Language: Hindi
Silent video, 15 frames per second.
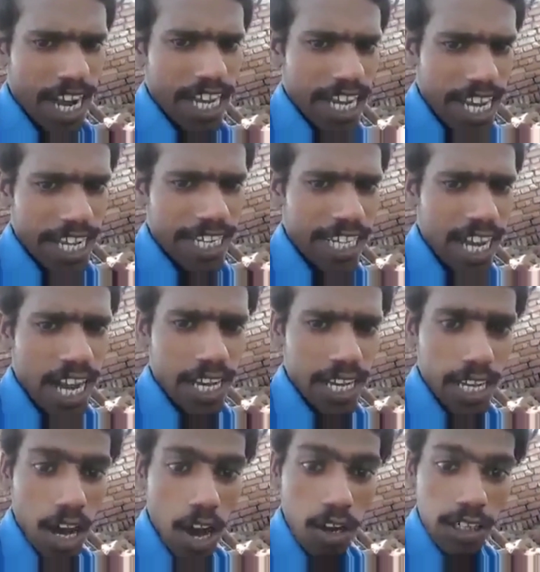मेरा एरिया
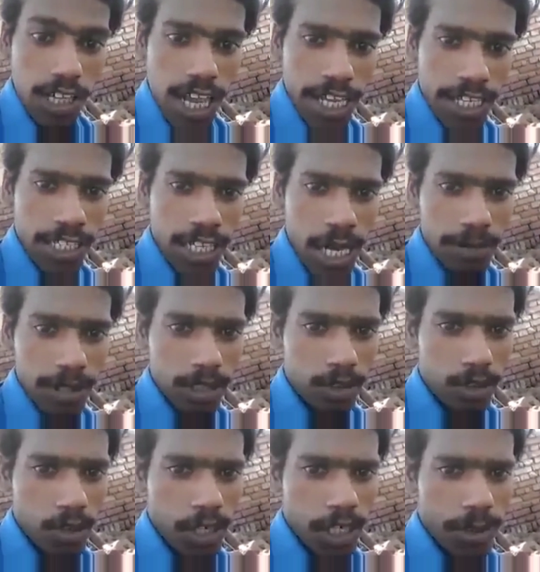है और एरिया में
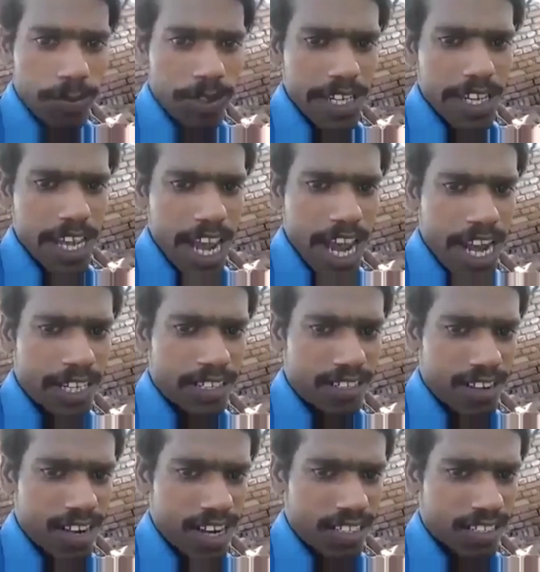कोई भी
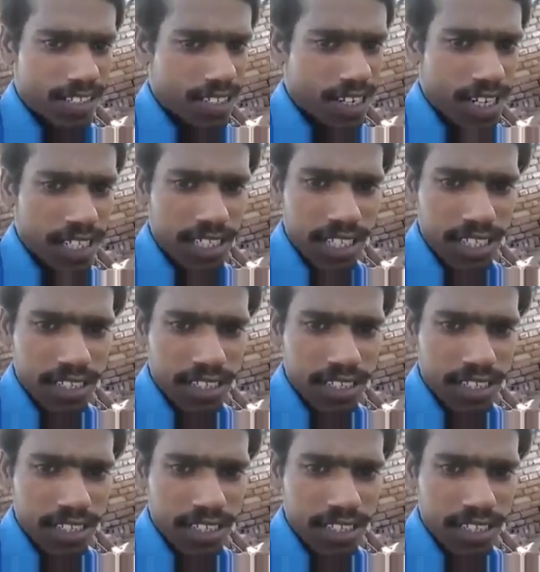इंटरेस्ट नहीं